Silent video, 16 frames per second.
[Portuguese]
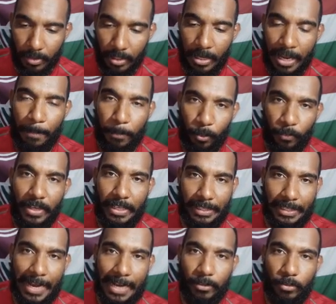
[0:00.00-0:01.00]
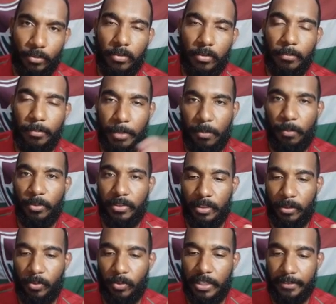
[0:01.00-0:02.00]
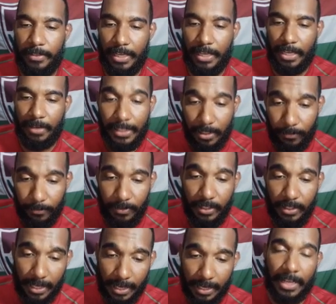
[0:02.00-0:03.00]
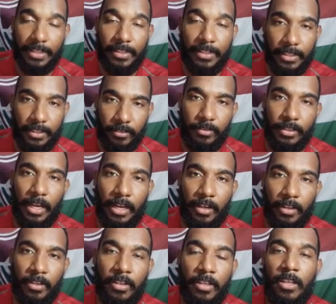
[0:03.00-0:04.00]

aproveitado, mesmo sendo reserva, e que vinha agradando, cara.